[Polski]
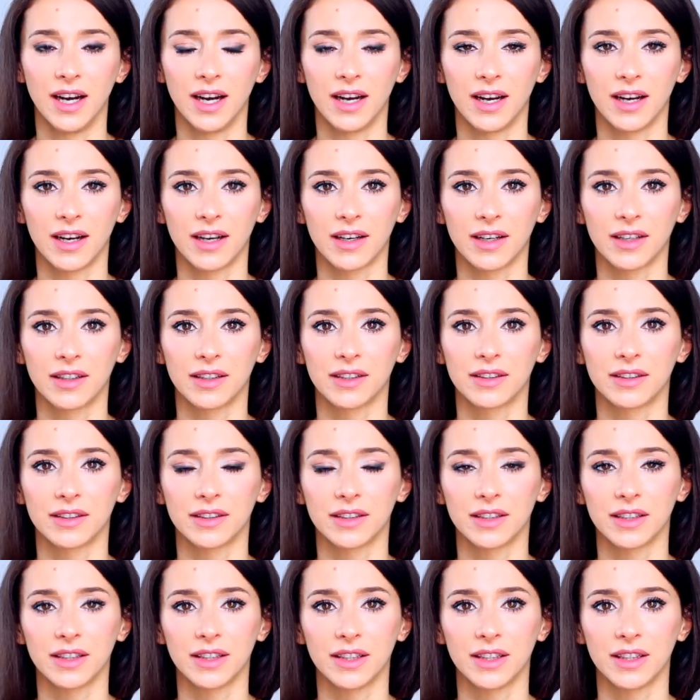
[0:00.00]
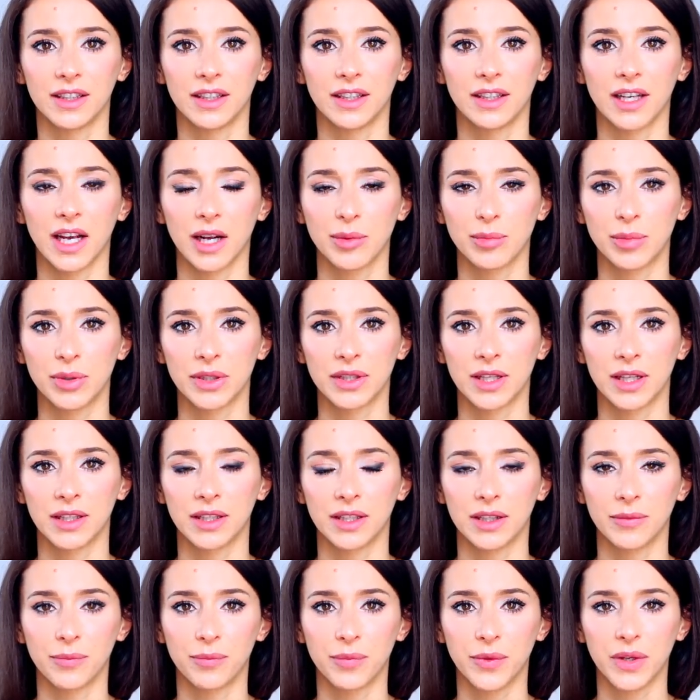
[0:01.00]
E, I jakby
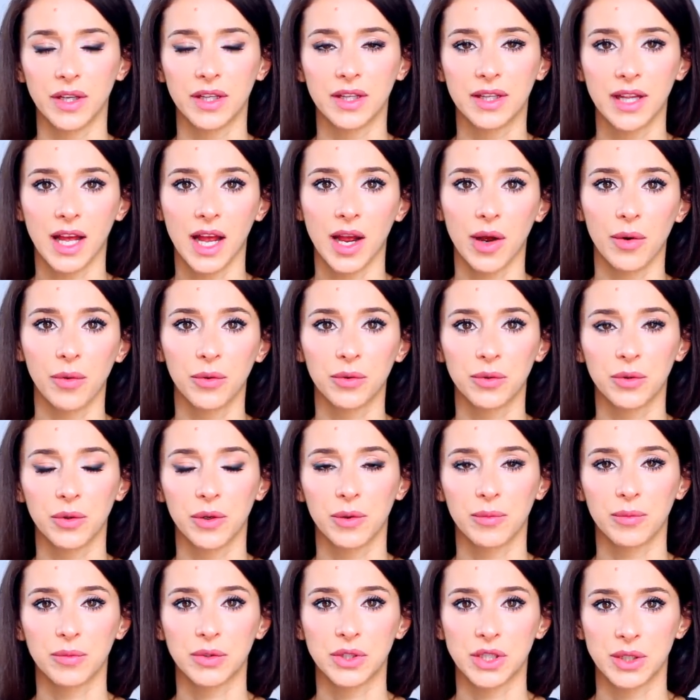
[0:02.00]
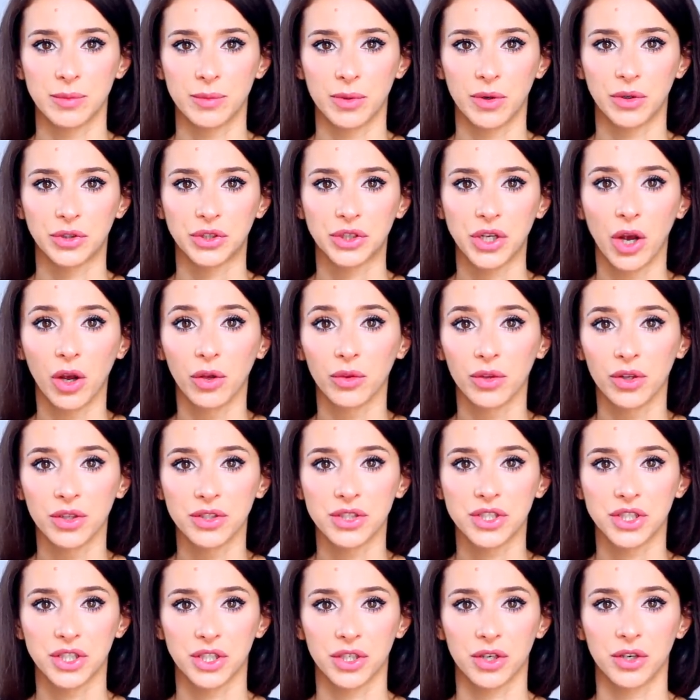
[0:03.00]
ten ideał, który musimy
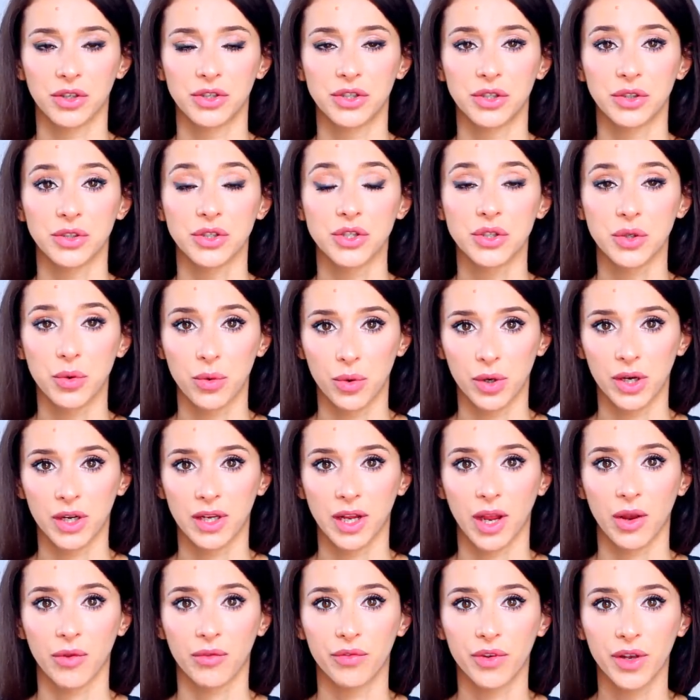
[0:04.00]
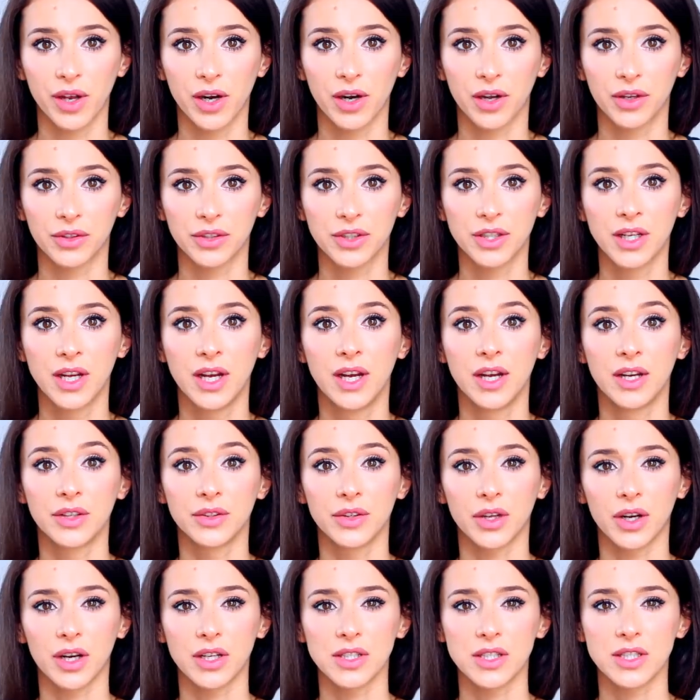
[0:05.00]
osiągnąć, jeśli chodzi o skórę, jej wygląd,
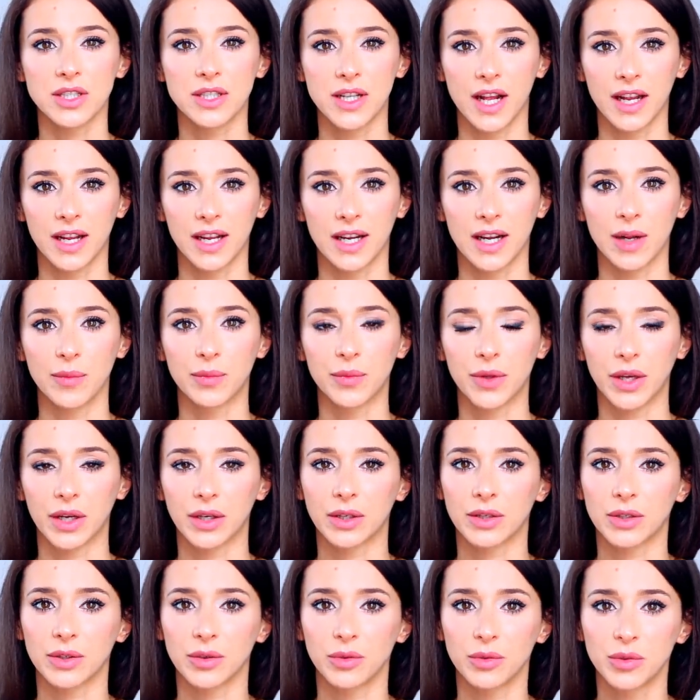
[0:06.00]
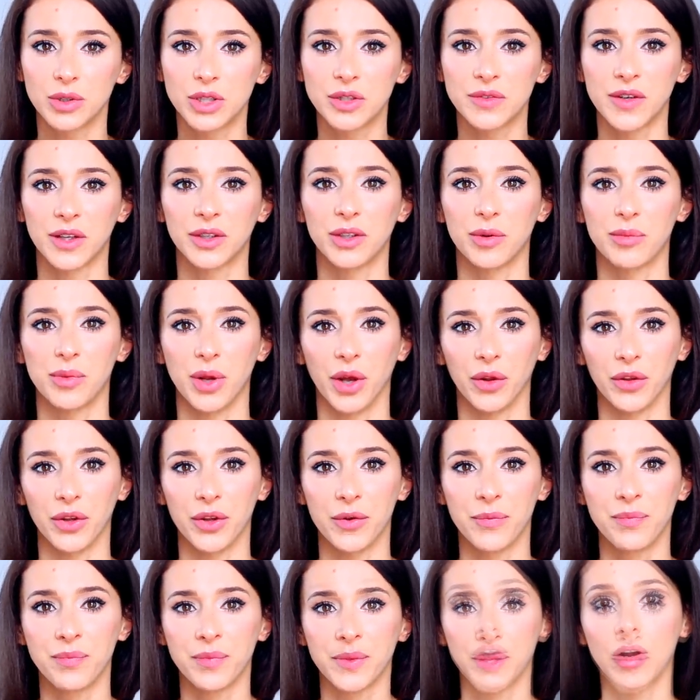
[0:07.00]
trochę zostaje nam tak uświadomiony.
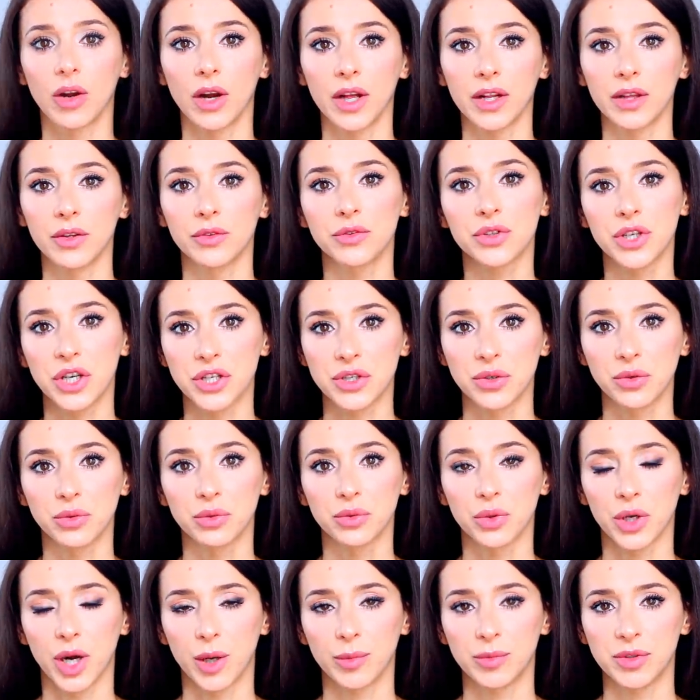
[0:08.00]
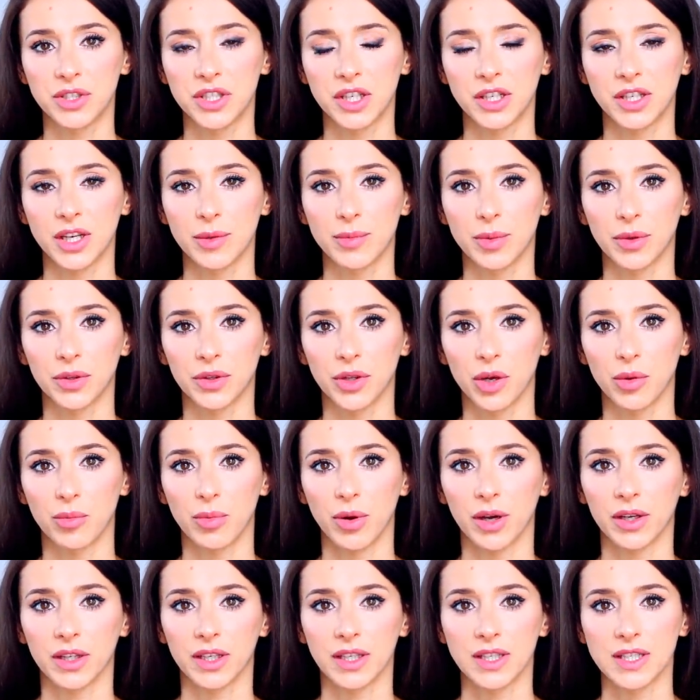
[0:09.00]
Kolejną rzeczą, która mi się nie
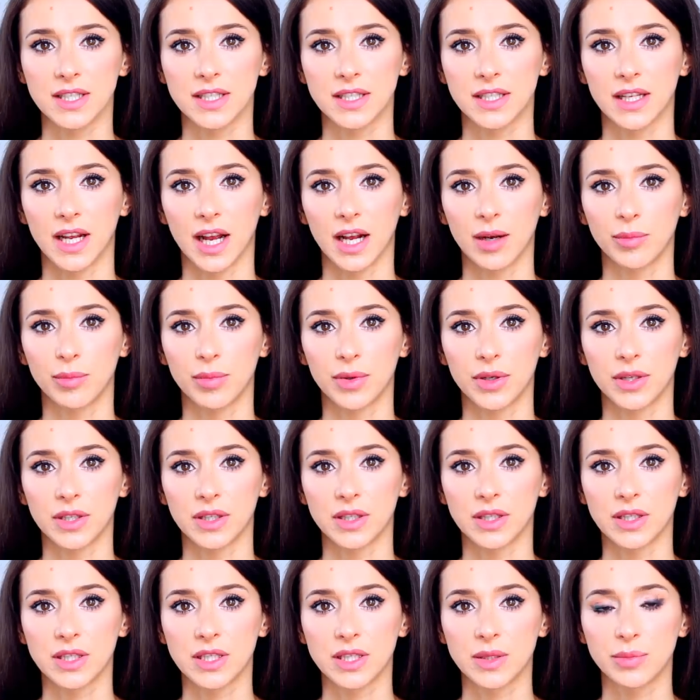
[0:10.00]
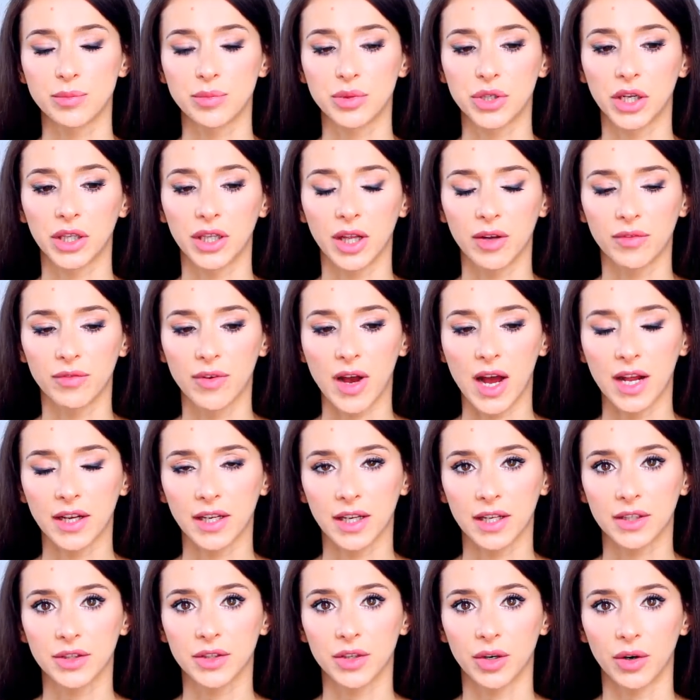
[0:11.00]
podoba, jest jakby
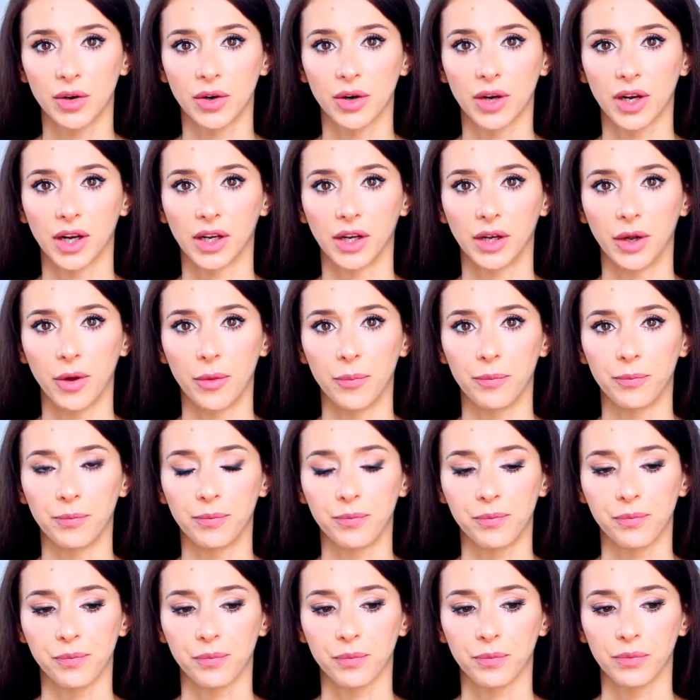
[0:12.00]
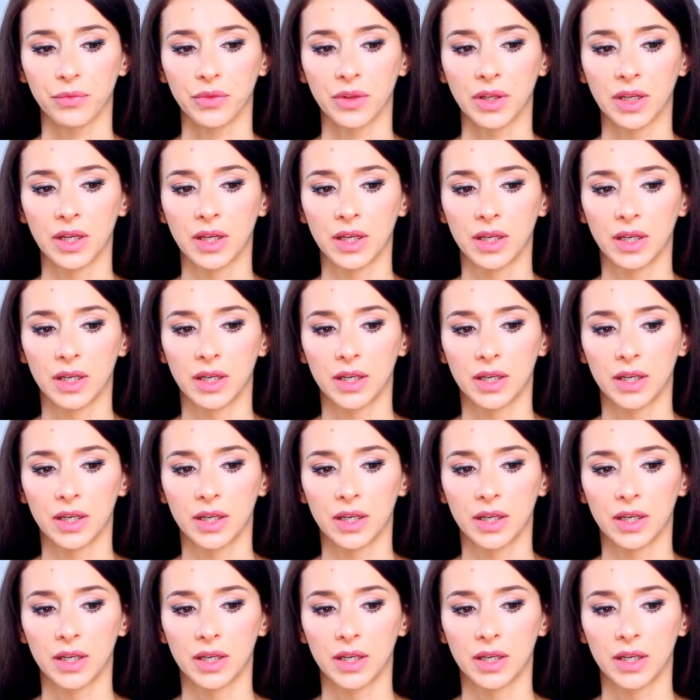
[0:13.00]
sprzedawanie trochę mm,